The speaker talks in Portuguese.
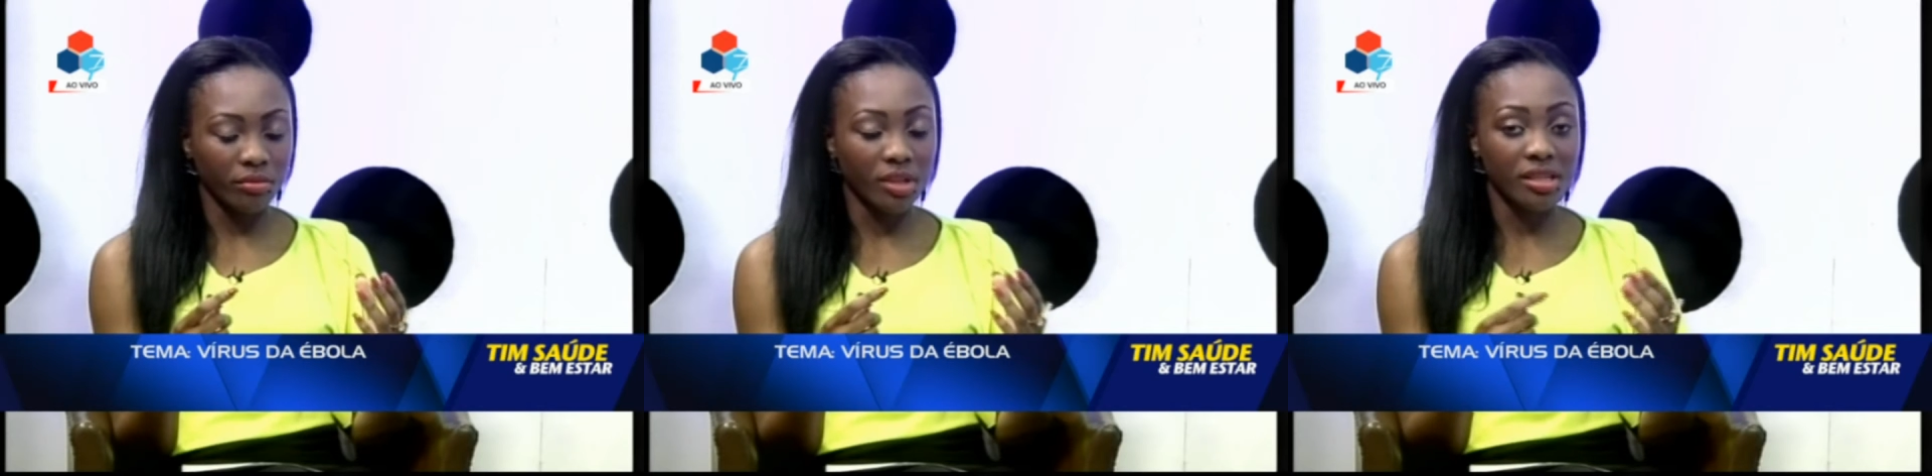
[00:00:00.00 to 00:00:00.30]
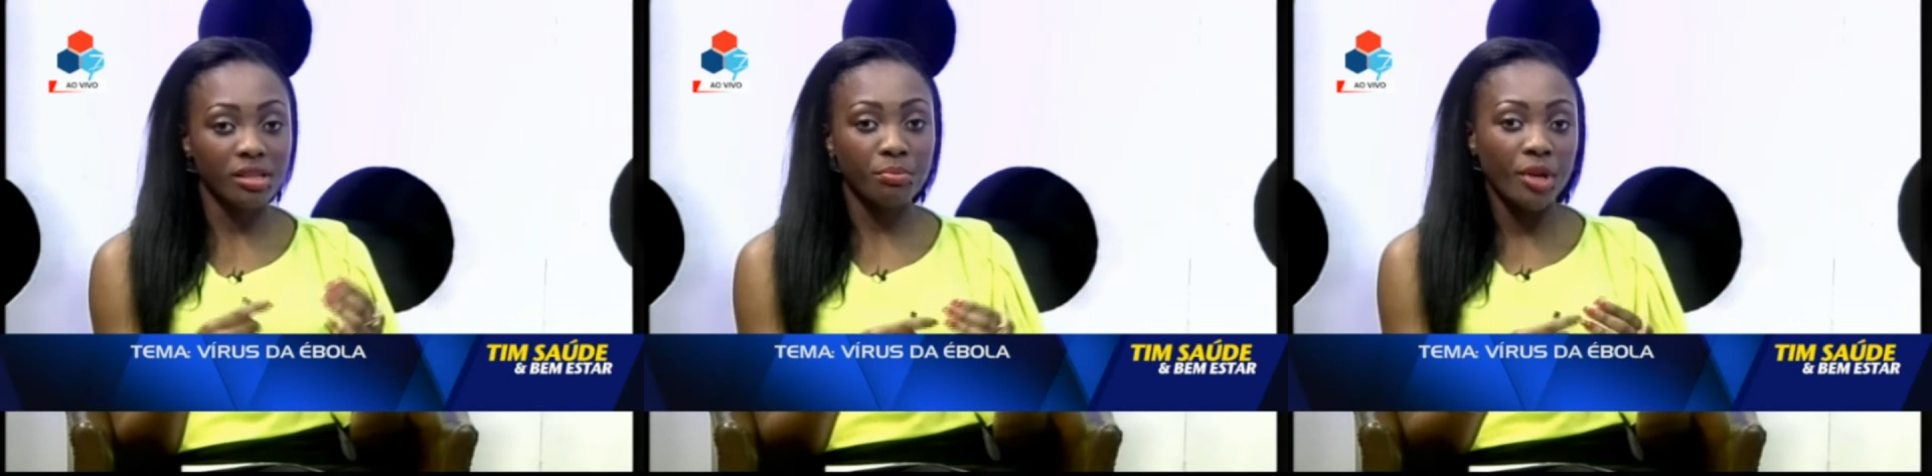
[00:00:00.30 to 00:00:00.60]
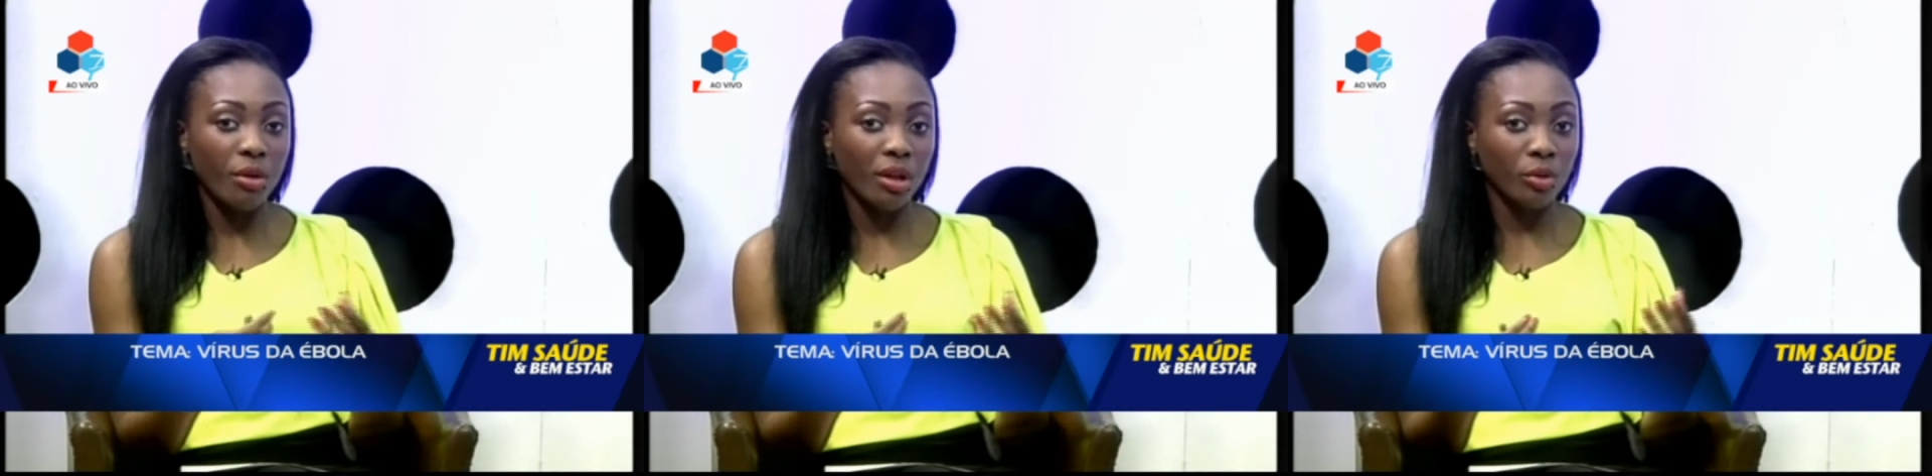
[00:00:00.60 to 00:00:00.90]

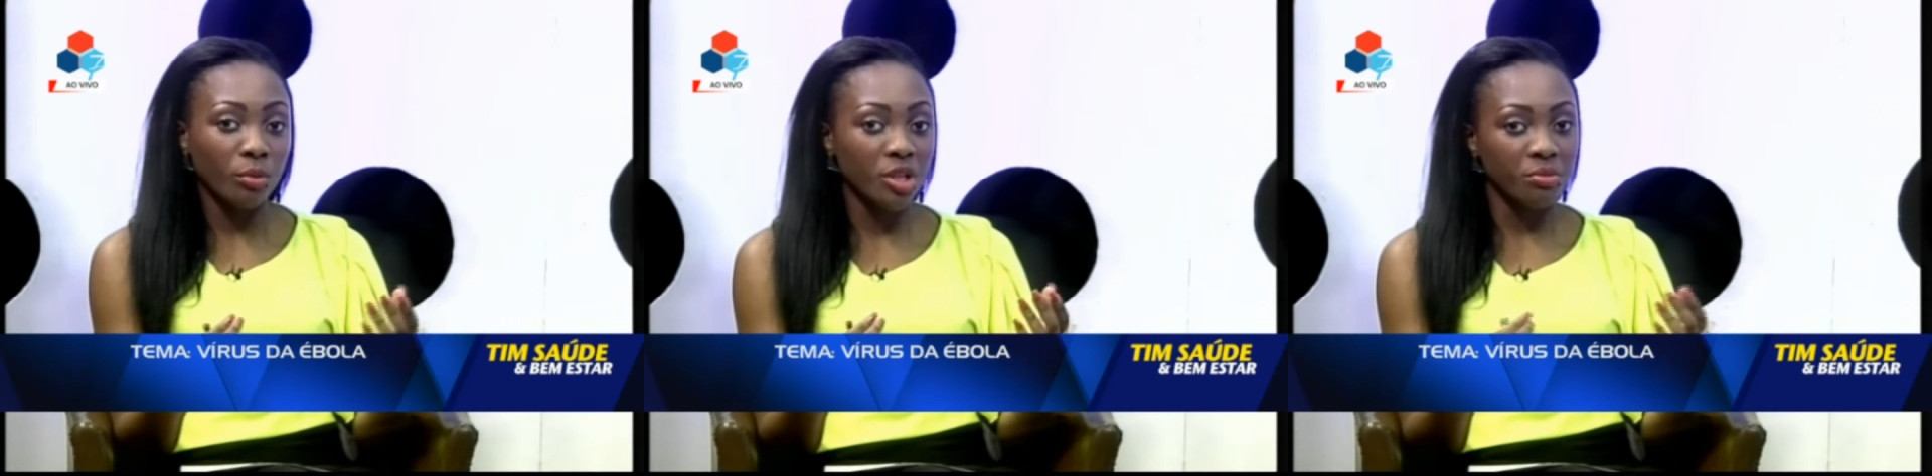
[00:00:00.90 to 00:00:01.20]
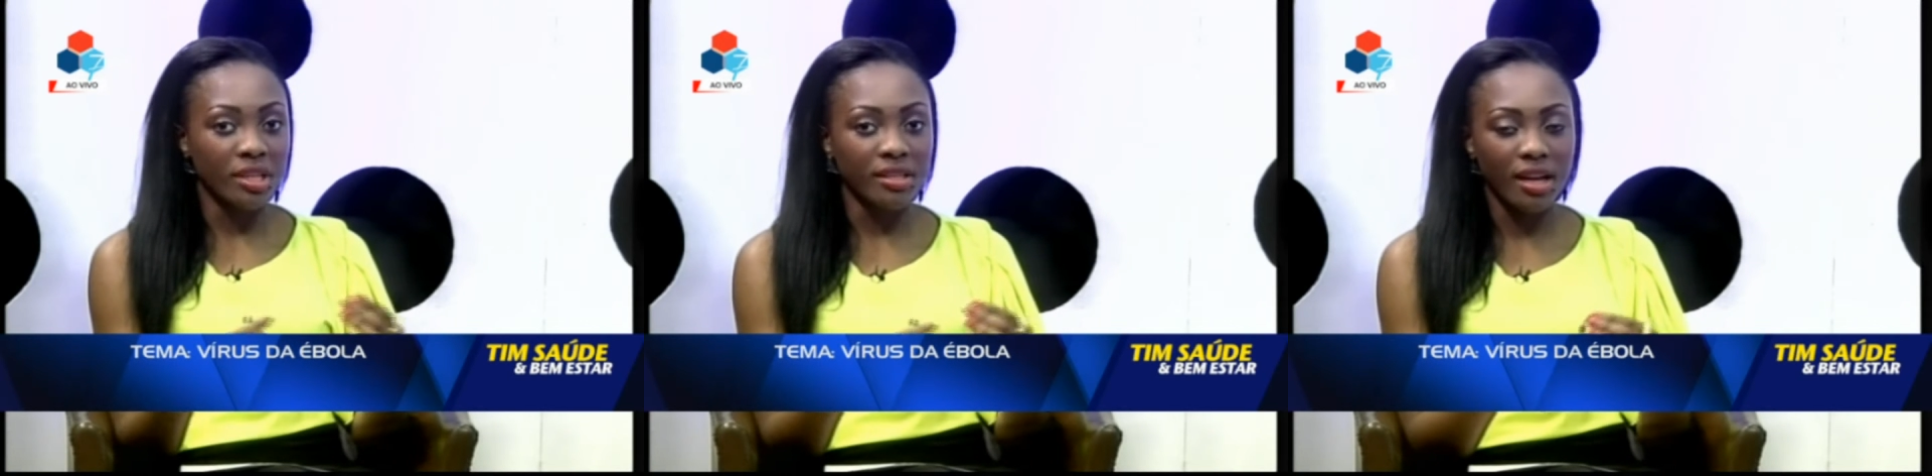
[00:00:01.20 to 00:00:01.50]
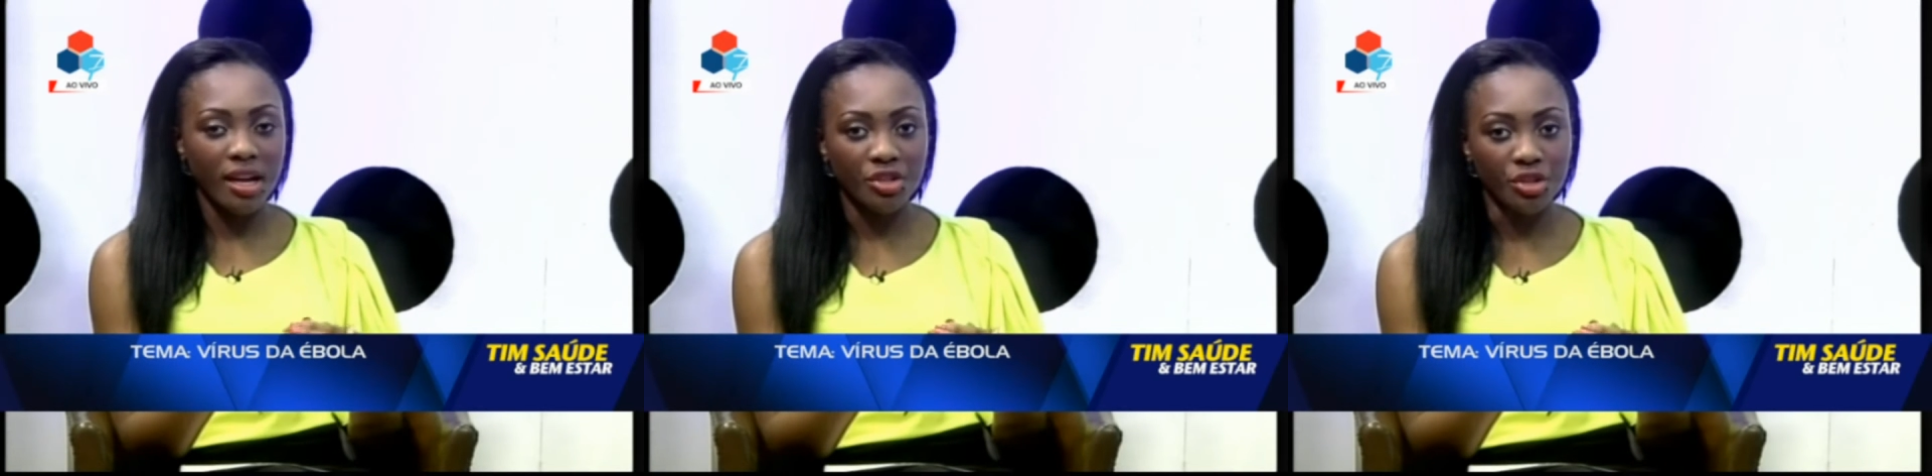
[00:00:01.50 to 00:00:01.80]
recebeu algumas
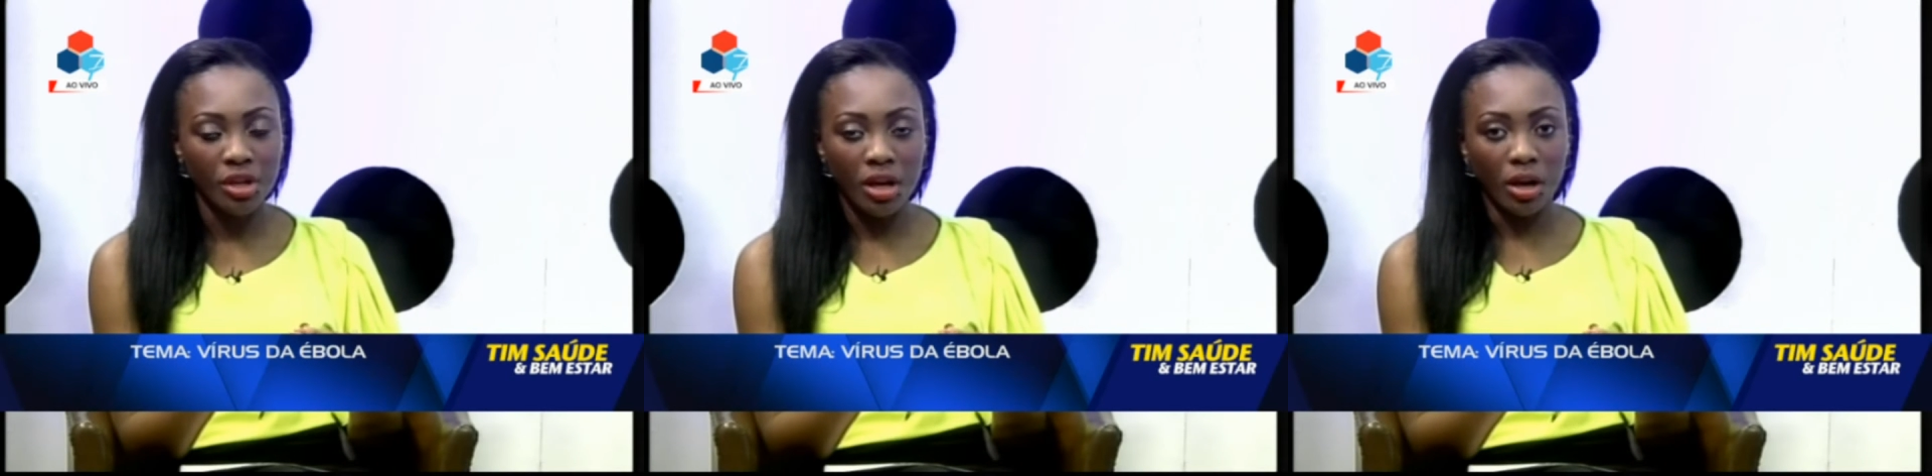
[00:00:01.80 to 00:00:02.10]
mensagens